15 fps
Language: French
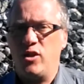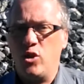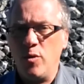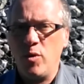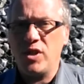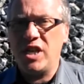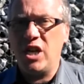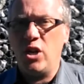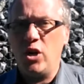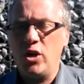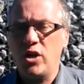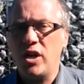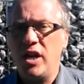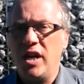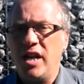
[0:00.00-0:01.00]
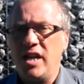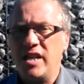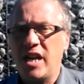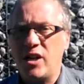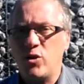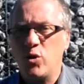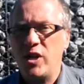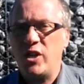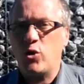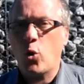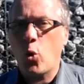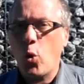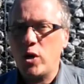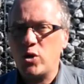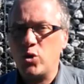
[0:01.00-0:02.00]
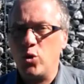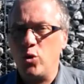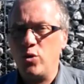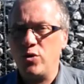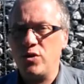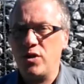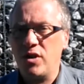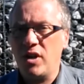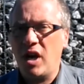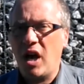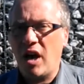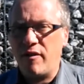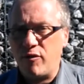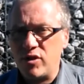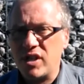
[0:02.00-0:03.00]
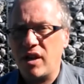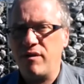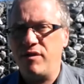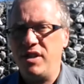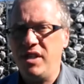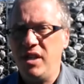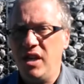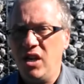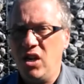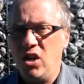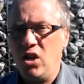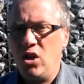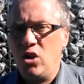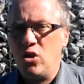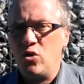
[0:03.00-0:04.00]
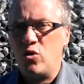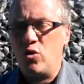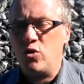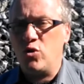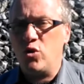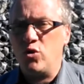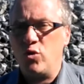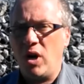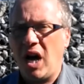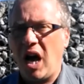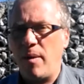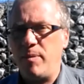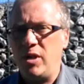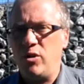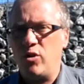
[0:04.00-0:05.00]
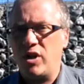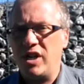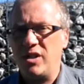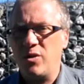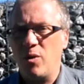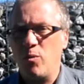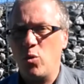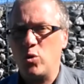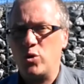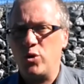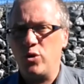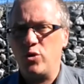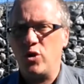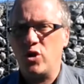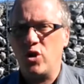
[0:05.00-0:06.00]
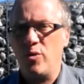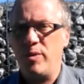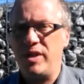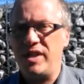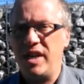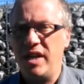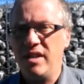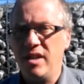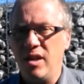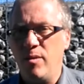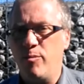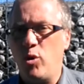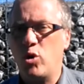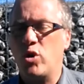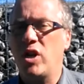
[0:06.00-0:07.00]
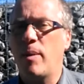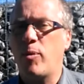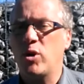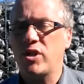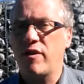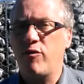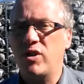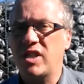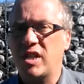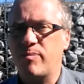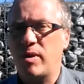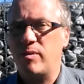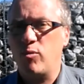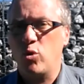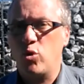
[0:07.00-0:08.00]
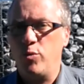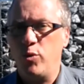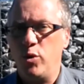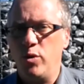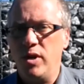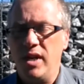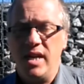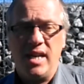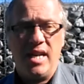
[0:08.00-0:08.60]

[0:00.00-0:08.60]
et demandez-leur quelles sont les trois choses, à votre avis, que je dois améliorer dans mon jeu de comédien pour que la prochaine fois ça se passe beaucoup mieux.